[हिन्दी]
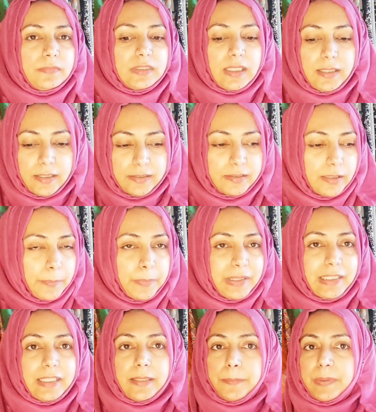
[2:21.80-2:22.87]
चलें जी
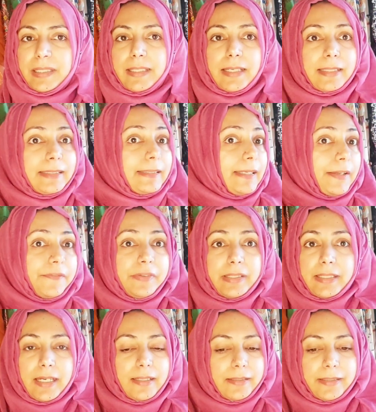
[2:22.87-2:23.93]
अभी करते हैं
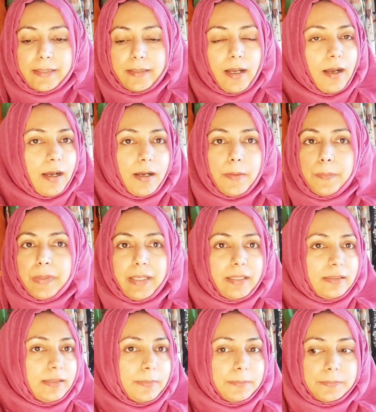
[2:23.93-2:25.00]
वीकेंड के काम
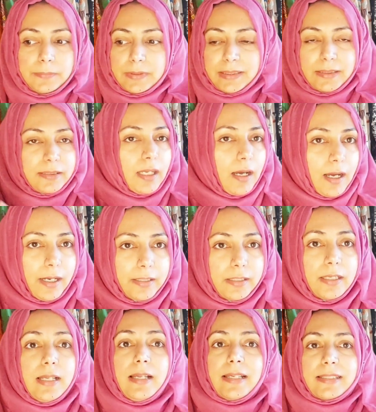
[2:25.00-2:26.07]
एकदम स्टार्ट
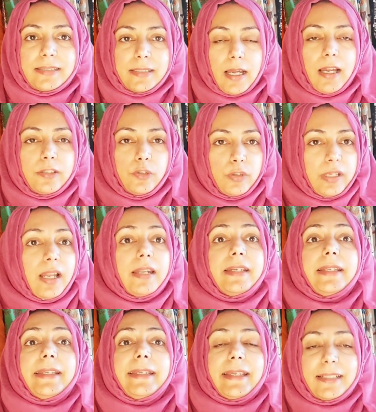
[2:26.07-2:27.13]
स्टार्ट और
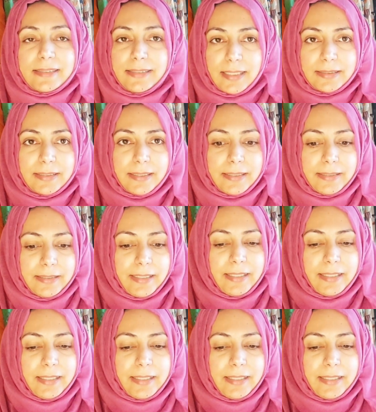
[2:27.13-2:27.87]
एंड एक साथ करते